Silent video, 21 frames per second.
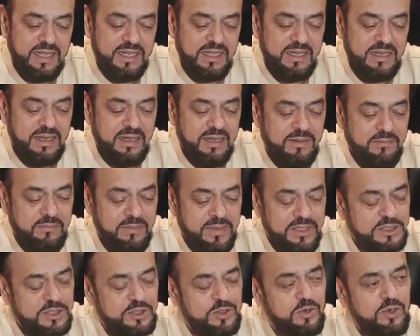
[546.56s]
है
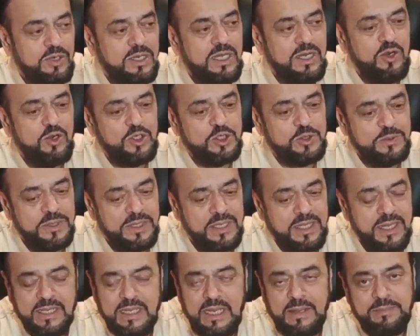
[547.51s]
मस्जिदों के लाउड
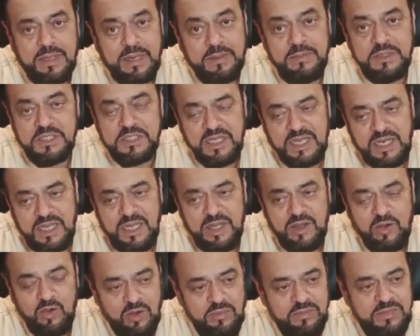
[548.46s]
स्पीकर का परमिशन
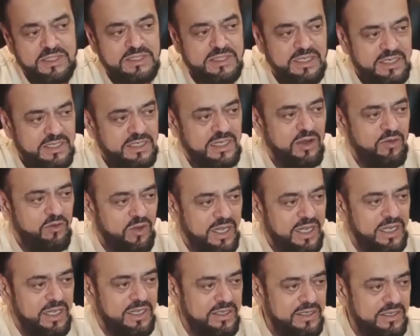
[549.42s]
है गवर्नमेंट से लिया हुआ
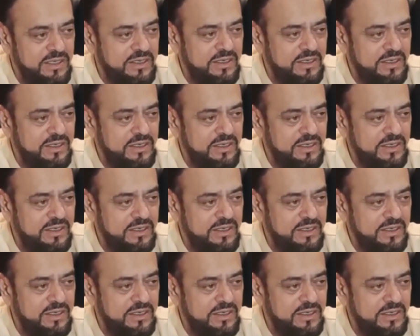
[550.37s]
है